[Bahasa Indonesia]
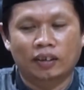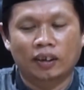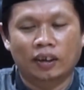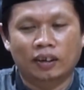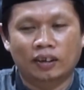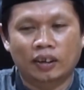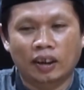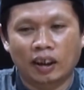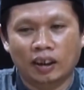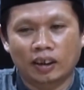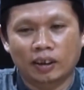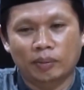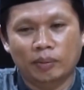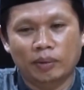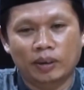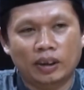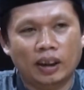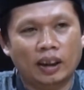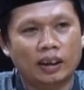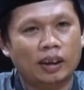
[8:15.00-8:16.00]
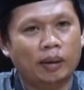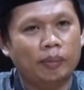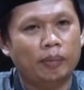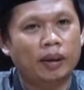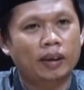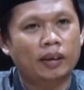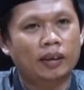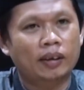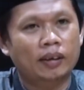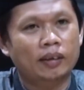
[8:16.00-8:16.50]
jajal misal
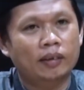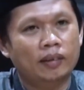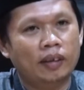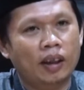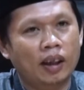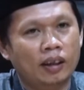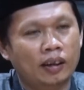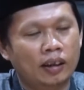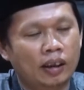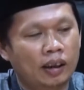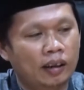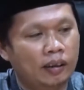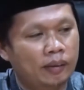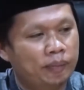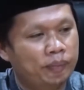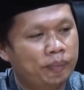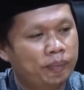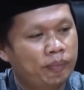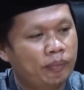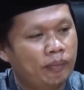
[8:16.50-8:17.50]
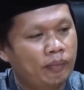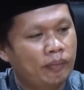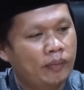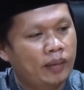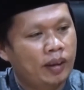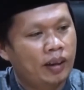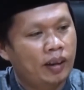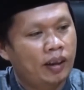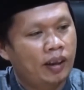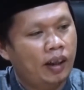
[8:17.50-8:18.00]
sampean tanggal
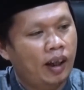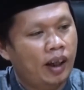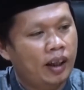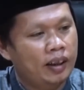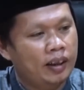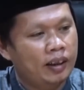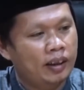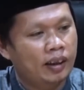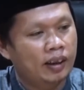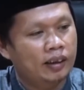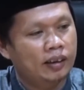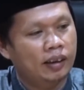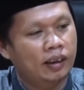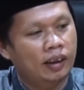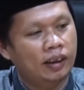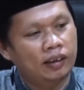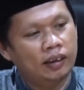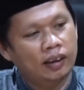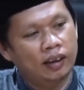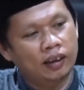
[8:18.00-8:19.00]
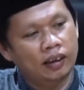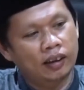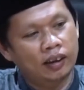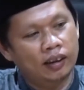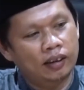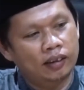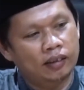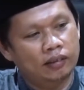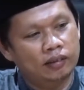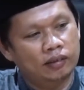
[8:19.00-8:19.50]
lahirnya adalah
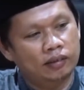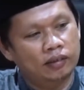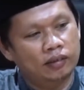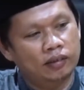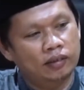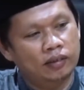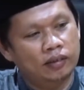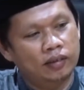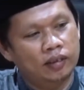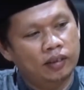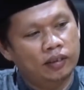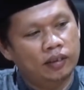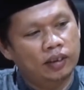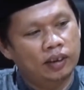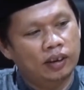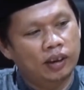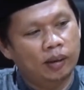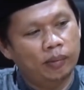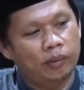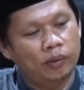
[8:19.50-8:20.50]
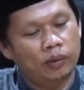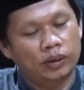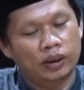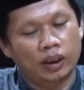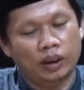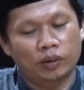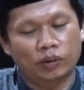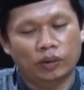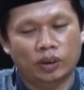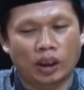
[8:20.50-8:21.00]
tanggal
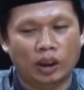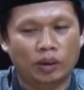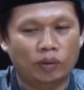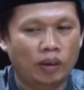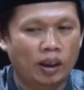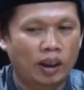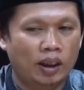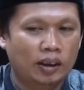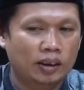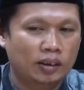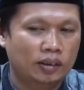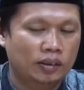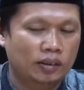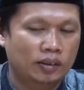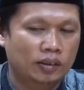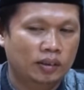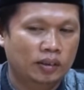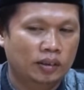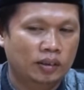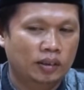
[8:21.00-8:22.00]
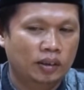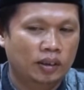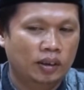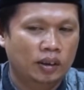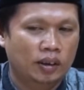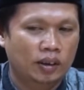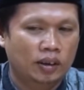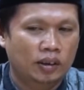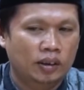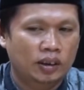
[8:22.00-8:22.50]
31 Januari
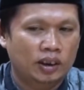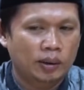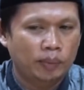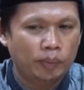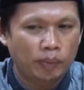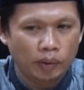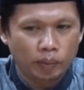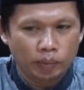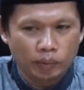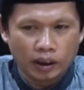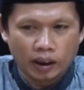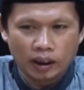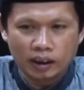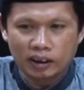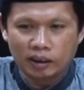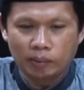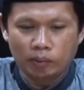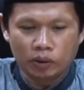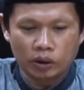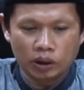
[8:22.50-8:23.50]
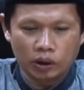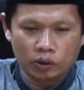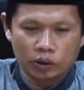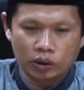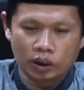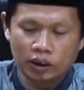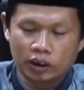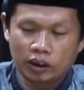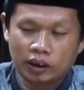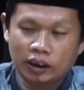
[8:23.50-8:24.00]
sebelum tanggal 31
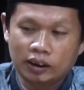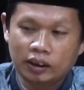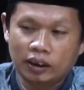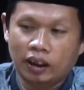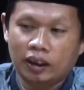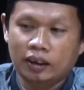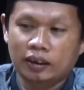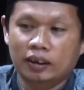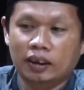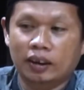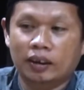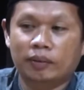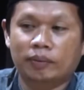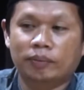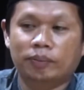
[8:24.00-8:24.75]
Januari kan nggak ada